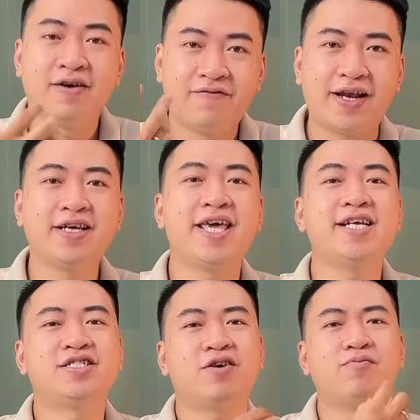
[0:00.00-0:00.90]
Và đương nhiên
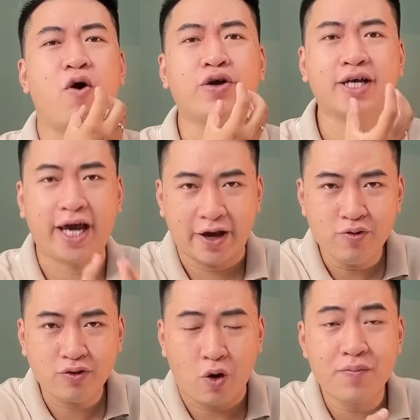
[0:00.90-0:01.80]
trong mỗi kiểu
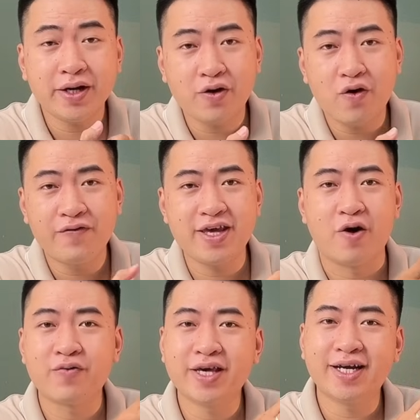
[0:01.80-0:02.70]
củ micro, ví dụ
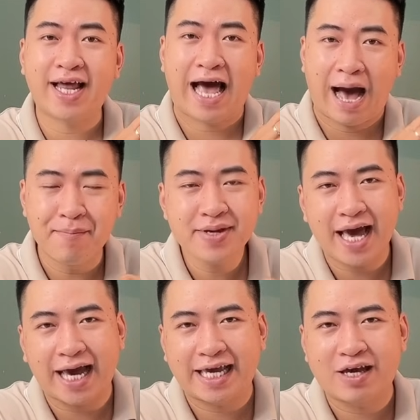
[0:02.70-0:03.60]
như là ấm
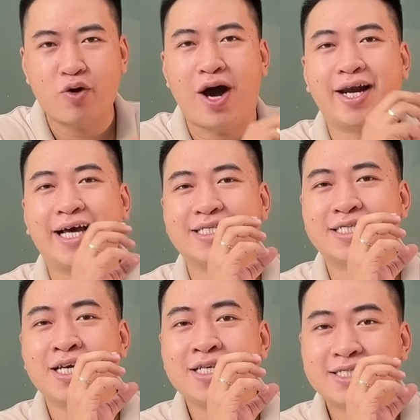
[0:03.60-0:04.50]
dày hoặc là
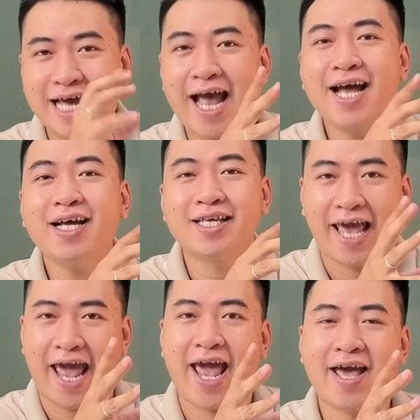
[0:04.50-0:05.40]
sáng,
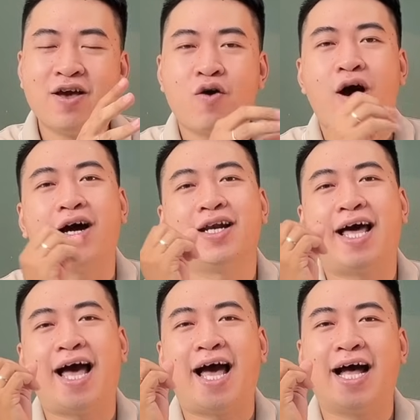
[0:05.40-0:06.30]
nhẹ hoặc
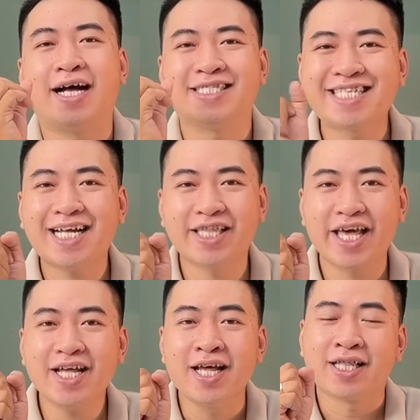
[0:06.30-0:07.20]
là chắc
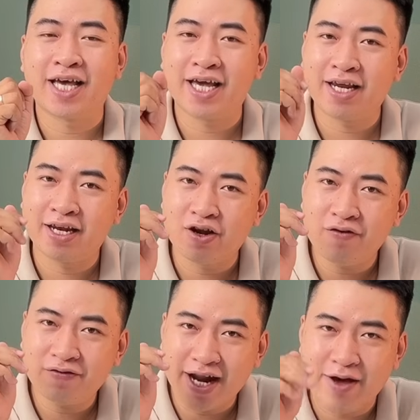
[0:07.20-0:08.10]
tiếng thì nó
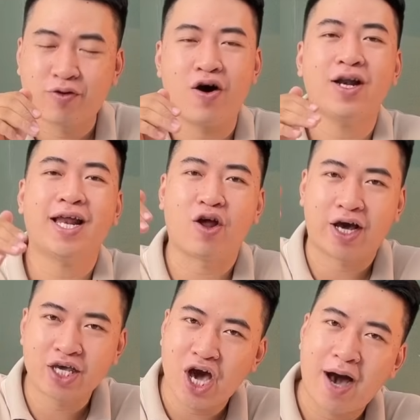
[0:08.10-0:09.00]
đều có là loại
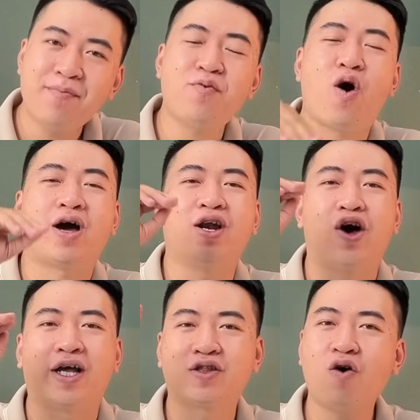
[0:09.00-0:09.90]
dởm hoặc
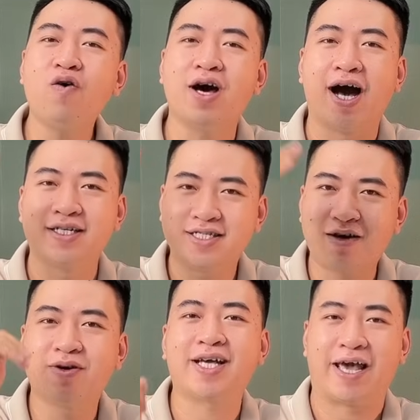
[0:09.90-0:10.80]
loại tốt ở trong
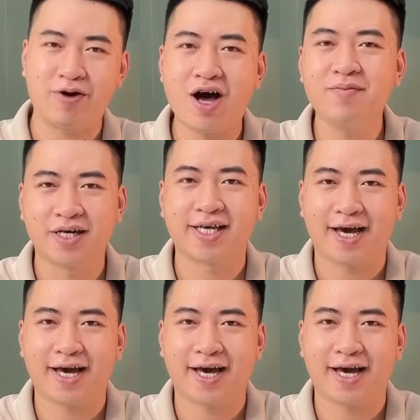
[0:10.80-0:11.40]
cái kiểu đó mọi người nha.